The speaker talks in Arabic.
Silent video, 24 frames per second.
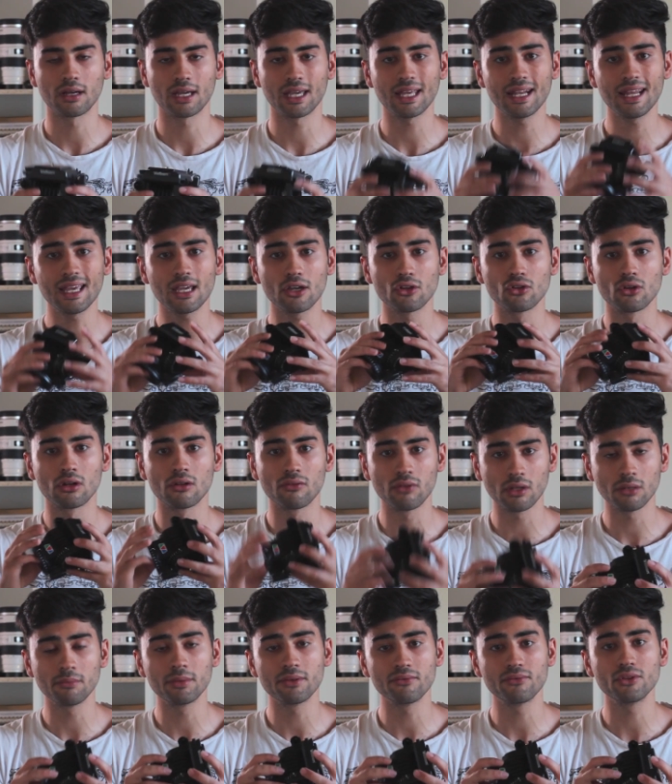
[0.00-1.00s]
غير هيك انه
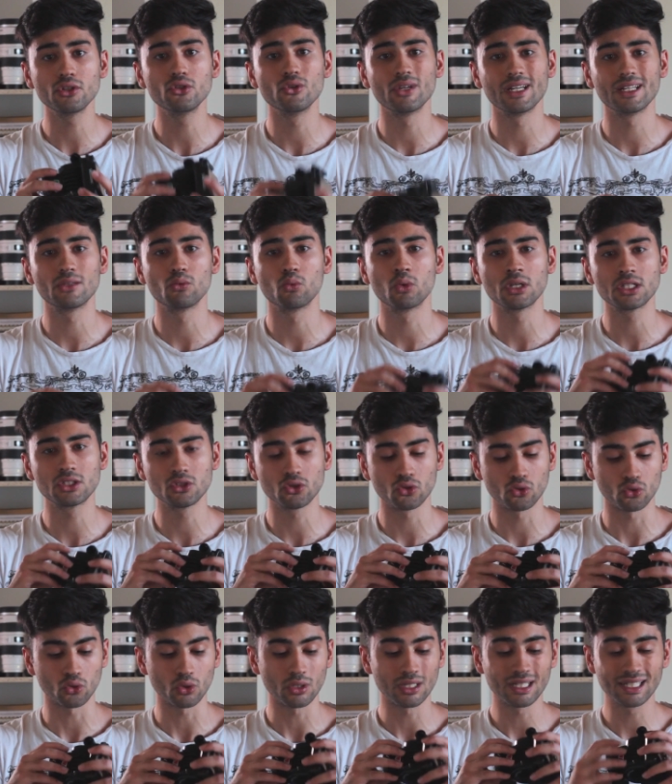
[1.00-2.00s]
الفيلبن فيديو هيد
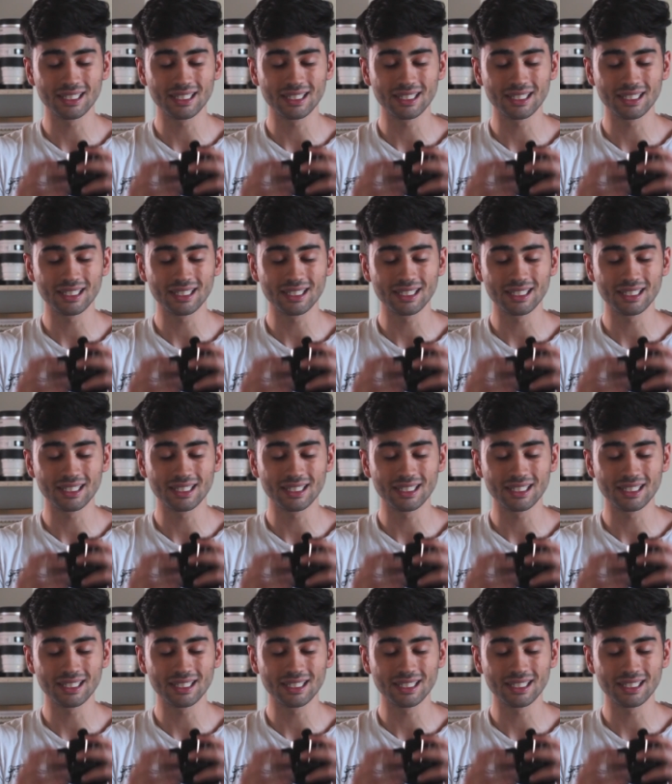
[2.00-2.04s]
وزنه